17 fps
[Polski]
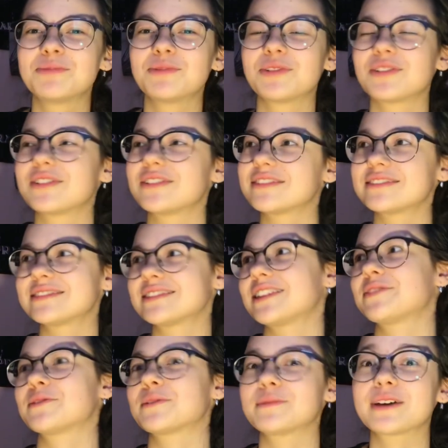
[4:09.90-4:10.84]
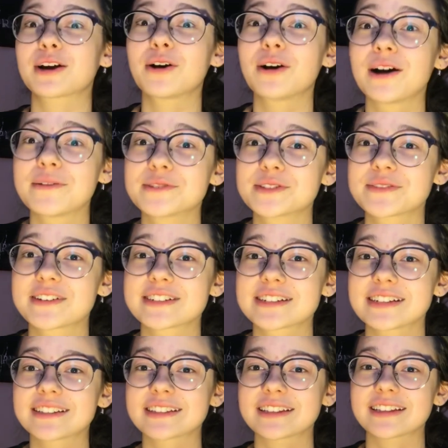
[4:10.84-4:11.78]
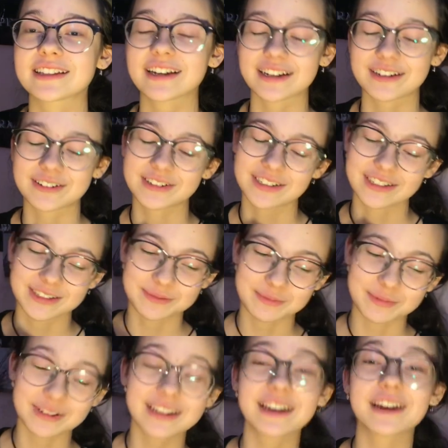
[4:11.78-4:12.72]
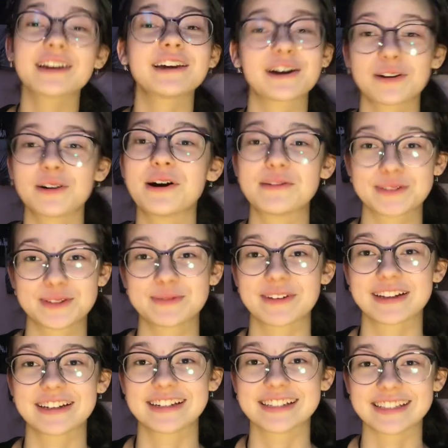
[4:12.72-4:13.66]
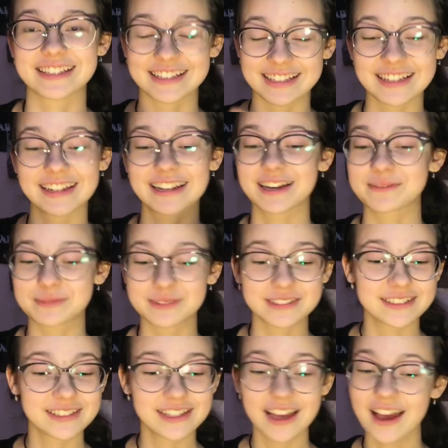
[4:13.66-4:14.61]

bo nie wiem, ja kocham zwierzęta, tak, kolejny punkt. Ja, ja kocham zwierzęta, tak, jakby.